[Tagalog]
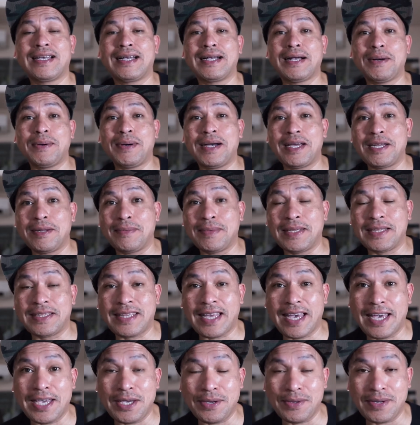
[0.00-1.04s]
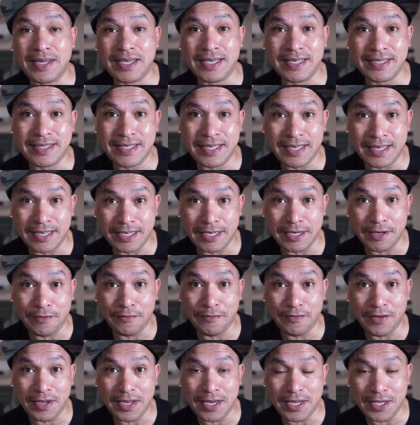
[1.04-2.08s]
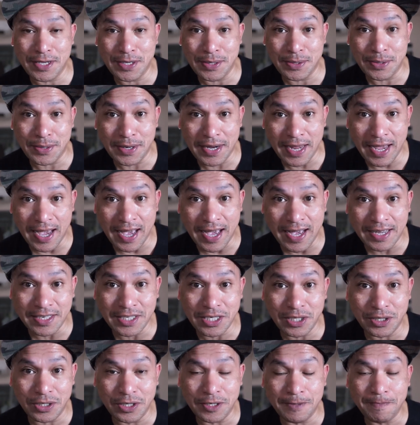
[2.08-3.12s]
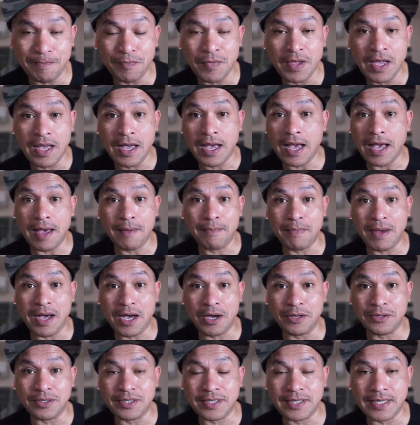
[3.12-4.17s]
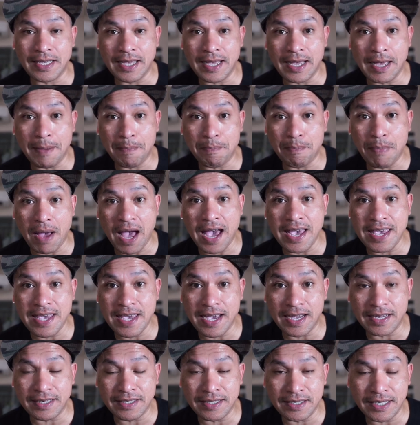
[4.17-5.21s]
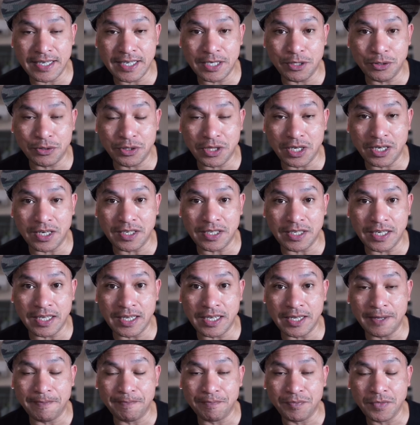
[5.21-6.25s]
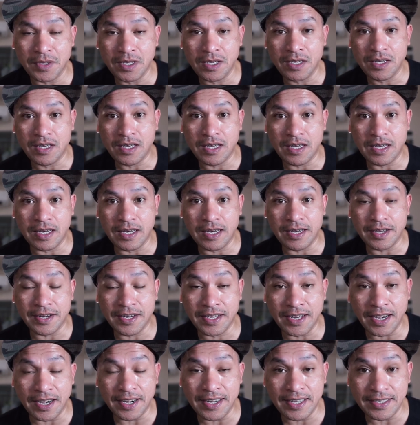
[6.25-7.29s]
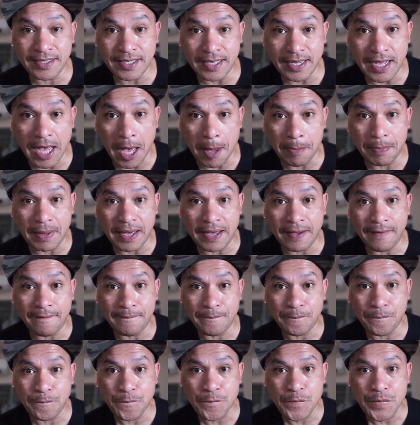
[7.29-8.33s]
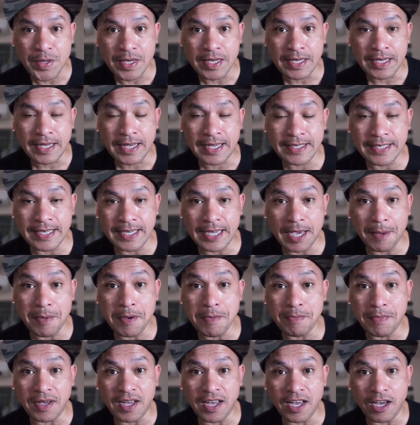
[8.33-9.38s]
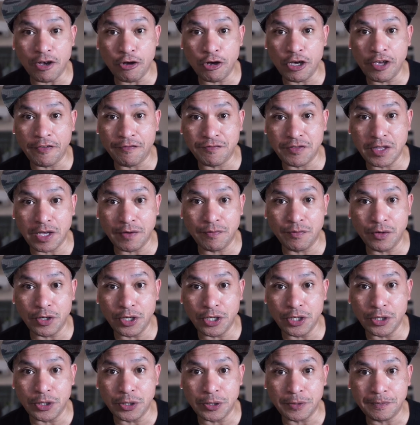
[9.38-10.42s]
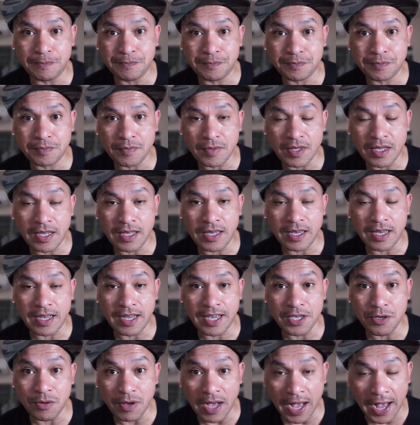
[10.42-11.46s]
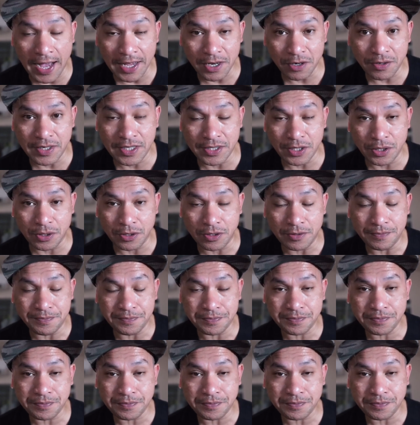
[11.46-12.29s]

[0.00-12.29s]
Gagawa naman tayo ng isang ah, video reaction about sa pahayag ni Duterte uh, regarding sa Kapa. Kasi kaming mga OFW, uh, ah, ngayong araw na to,